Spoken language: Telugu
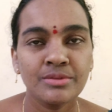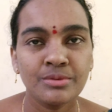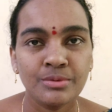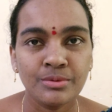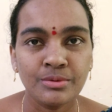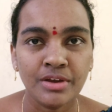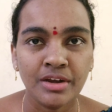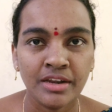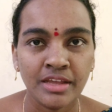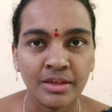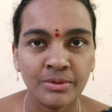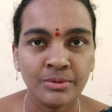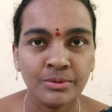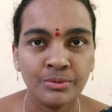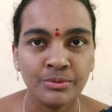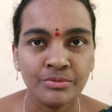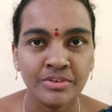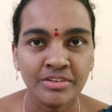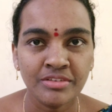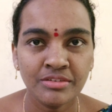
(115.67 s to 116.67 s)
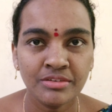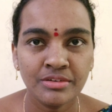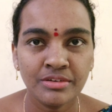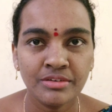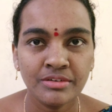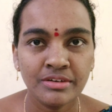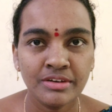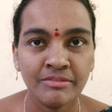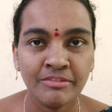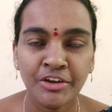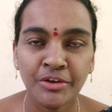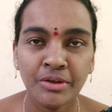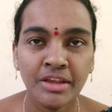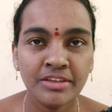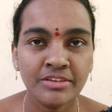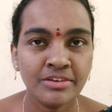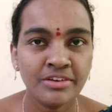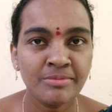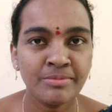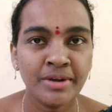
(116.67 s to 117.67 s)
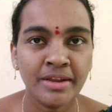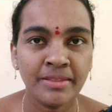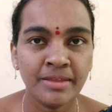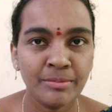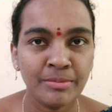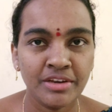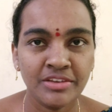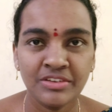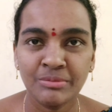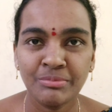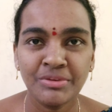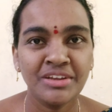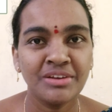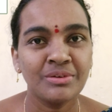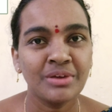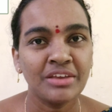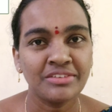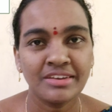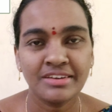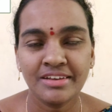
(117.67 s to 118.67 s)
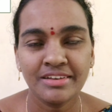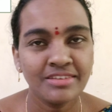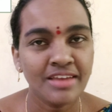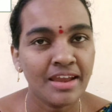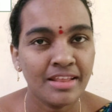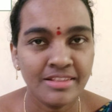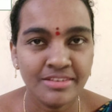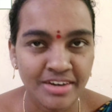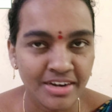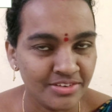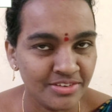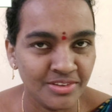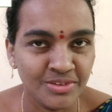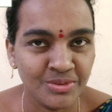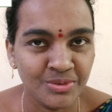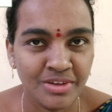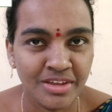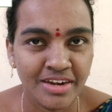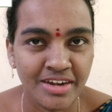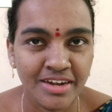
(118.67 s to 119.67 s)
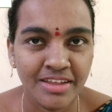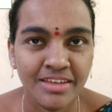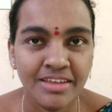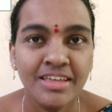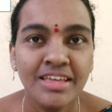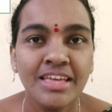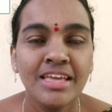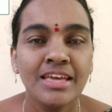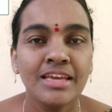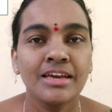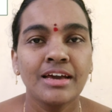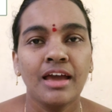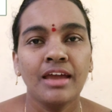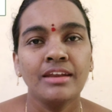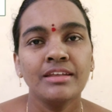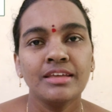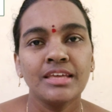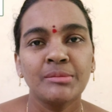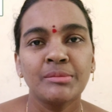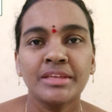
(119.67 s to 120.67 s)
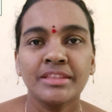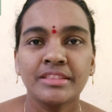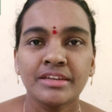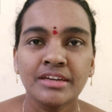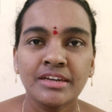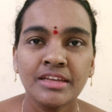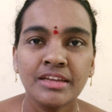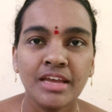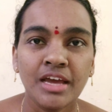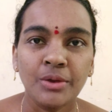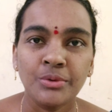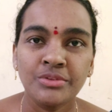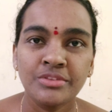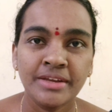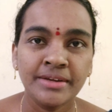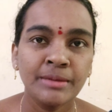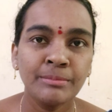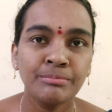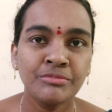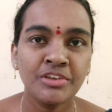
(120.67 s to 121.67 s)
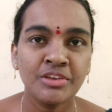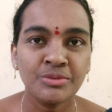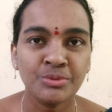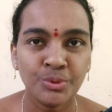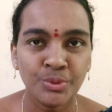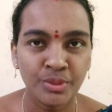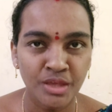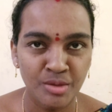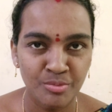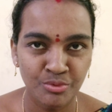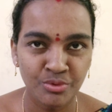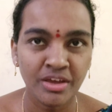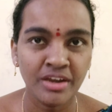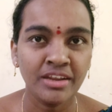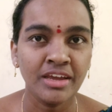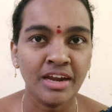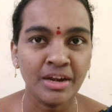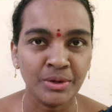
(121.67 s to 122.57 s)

సో నాకు ఫస్ట్ వీడియో లెక్చర్స్ పెడదామని చెప్పి నేను యాక్చువల్గా చాలా స్టార్ట్ చేసుకున్నానండి కానీ ఏమైందంటే నాకు సెటప్ చేసుకుందాము అని